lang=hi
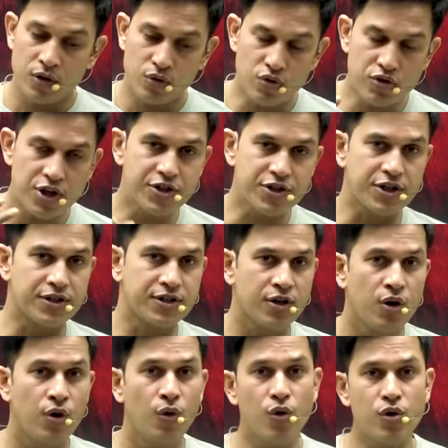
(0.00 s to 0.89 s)
दूसरी चीज़
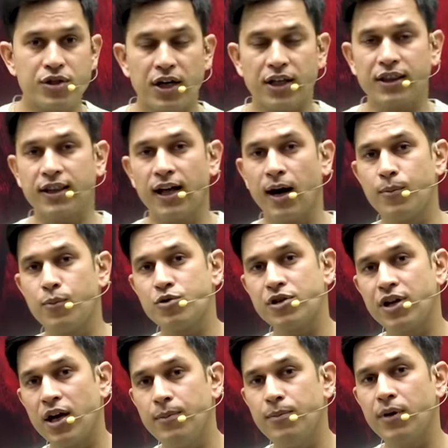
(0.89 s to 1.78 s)
हो सकता है आप
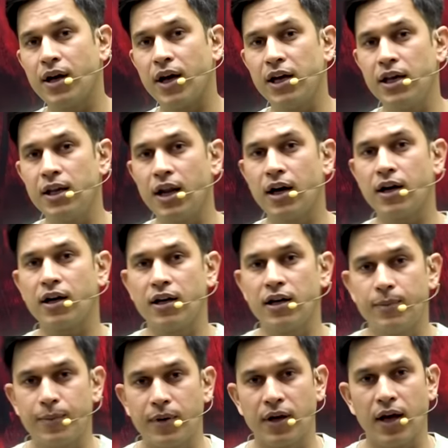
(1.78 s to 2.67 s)
उस गेम में कहीं ना
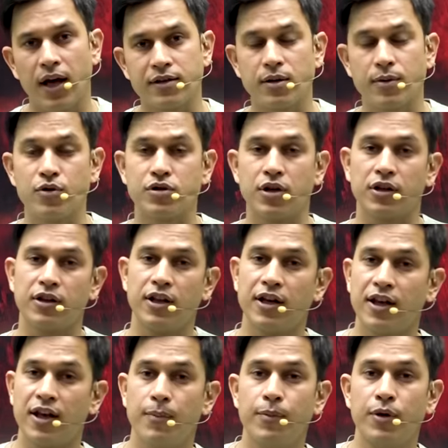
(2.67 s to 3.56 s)
कहीं पे ऐसा भी हो सकता
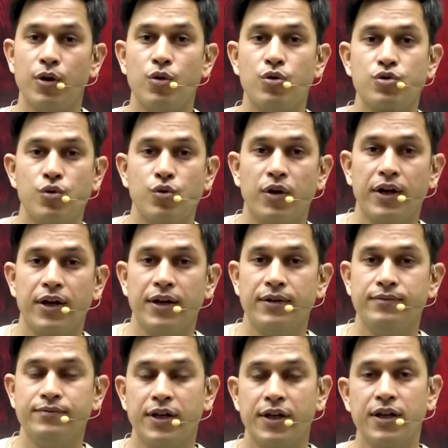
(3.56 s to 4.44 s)
है कि आप बेहोश हो गए
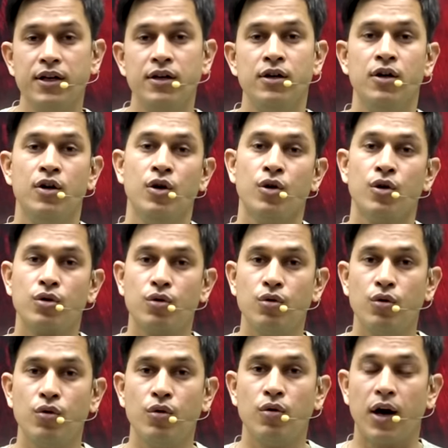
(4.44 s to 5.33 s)
हैं है ना
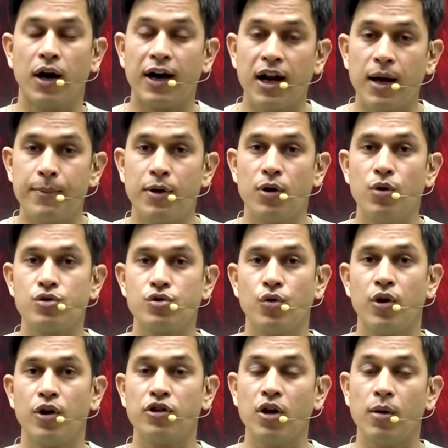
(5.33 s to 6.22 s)
तो अगर आप बेहोश
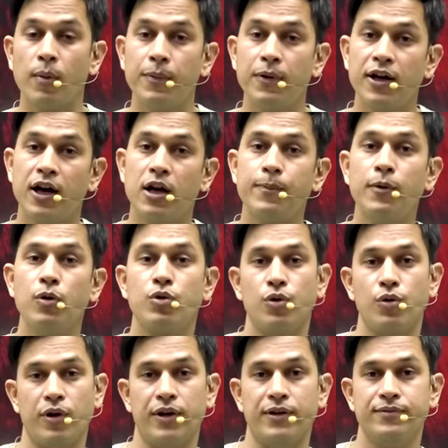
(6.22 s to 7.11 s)
हो गए तो आप अपने घर पे
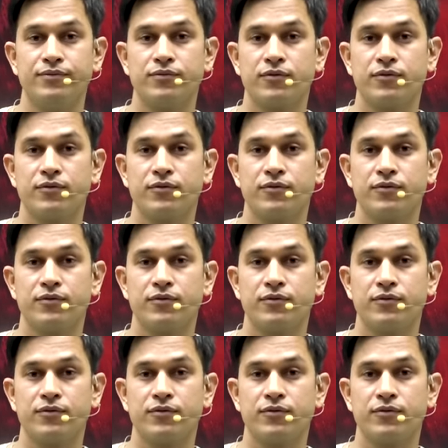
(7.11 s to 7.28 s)
उठोगे